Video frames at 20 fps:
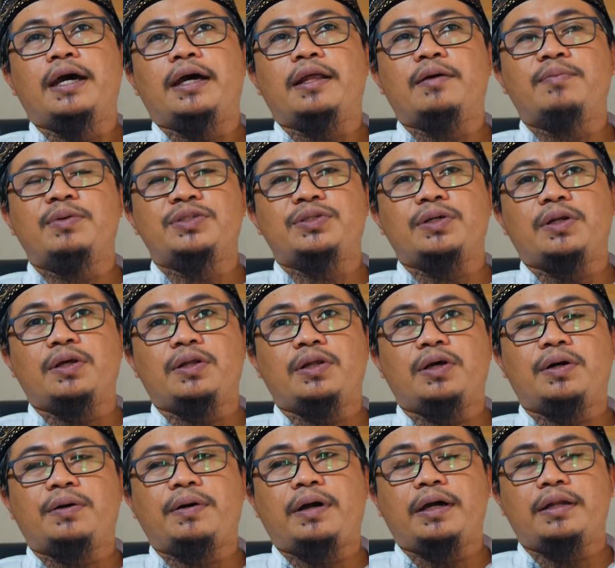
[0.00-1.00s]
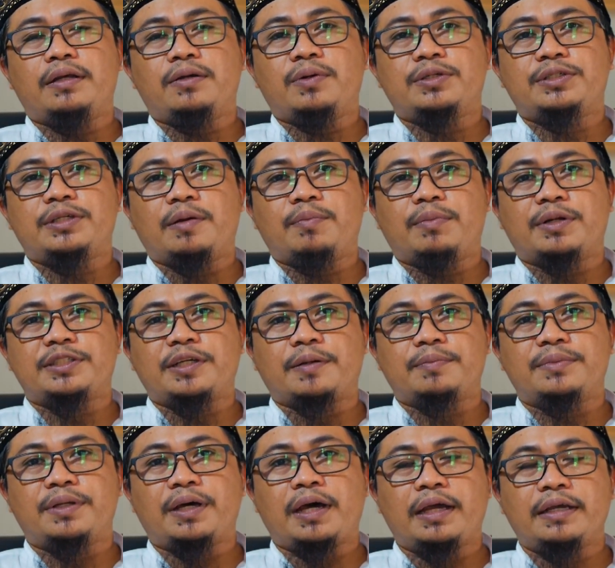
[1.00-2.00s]
Nabi sallallahu alaihi wasallam
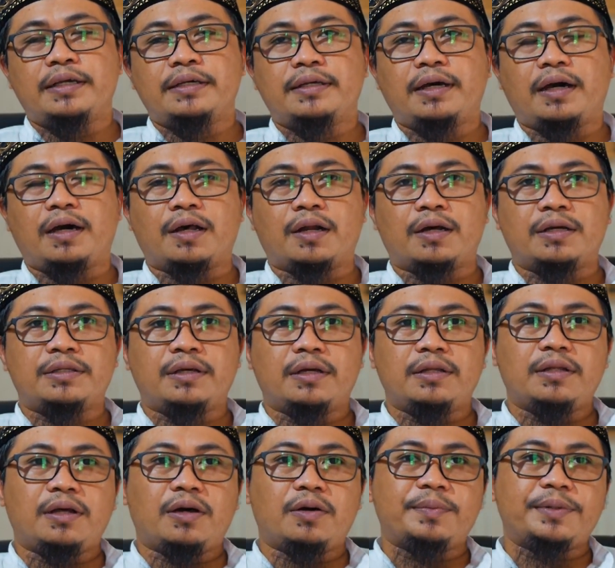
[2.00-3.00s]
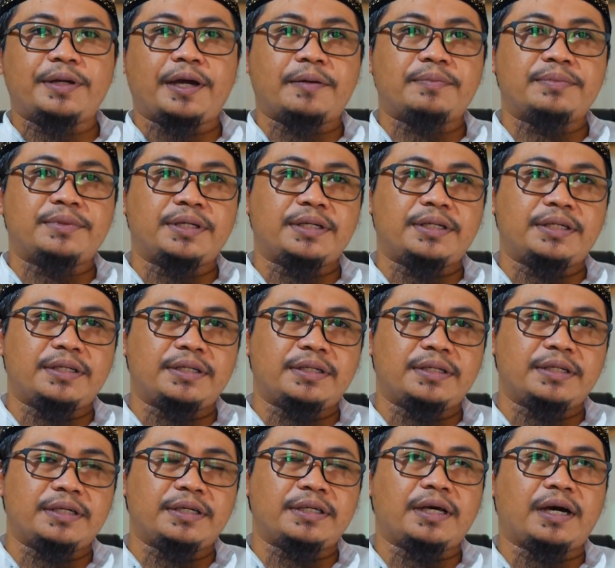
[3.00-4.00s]
bersabda, "Idza aradallahu bi 'abdin
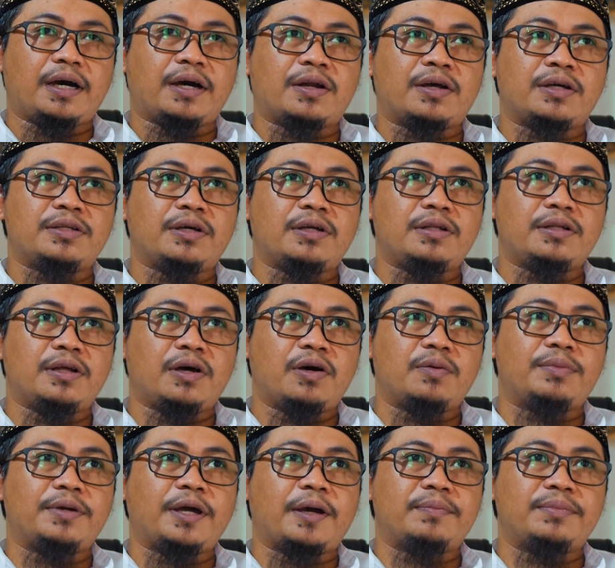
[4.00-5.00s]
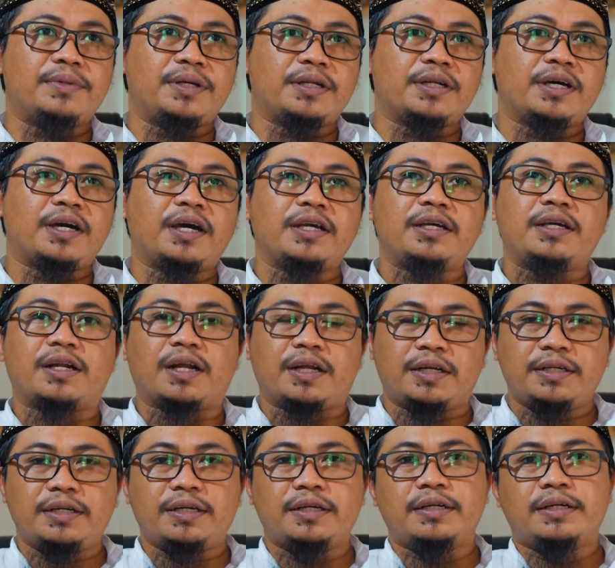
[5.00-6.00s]
idza aradallahu bi 'abdin
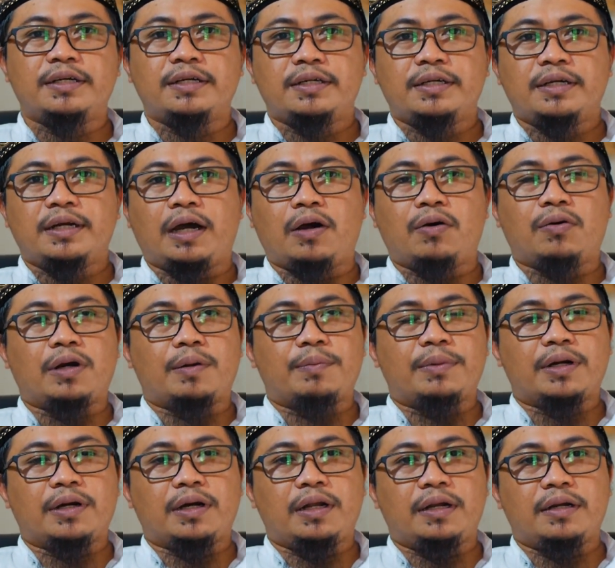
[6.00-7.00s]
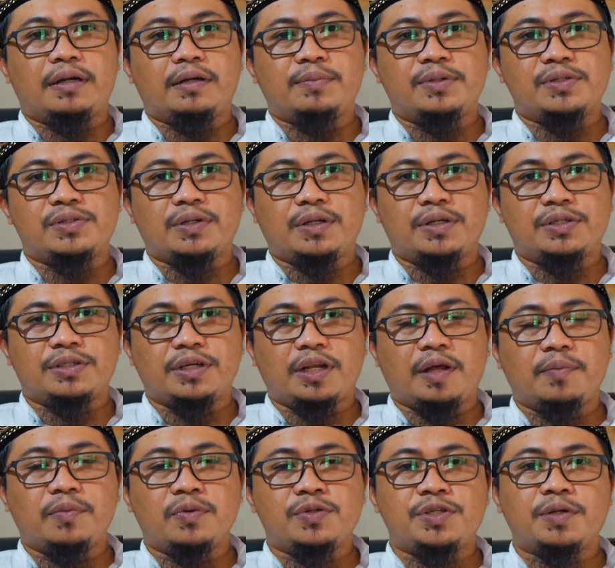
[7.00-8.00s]
khairan" atau kama qala Nabi sallallahu alaihi
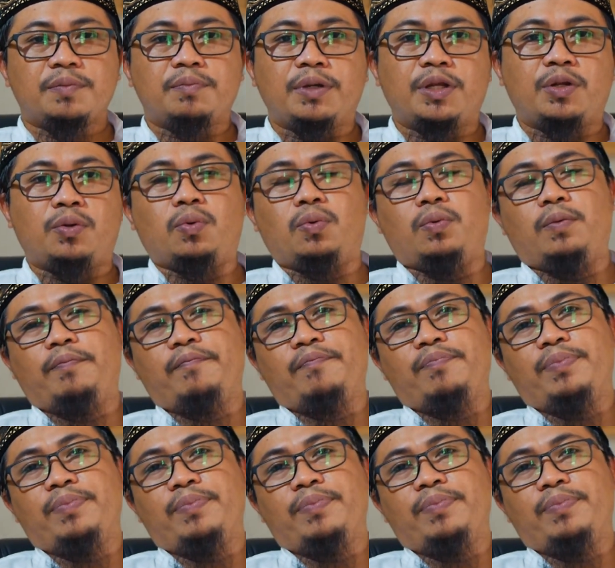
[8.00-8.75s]
wasallam yusib minhu.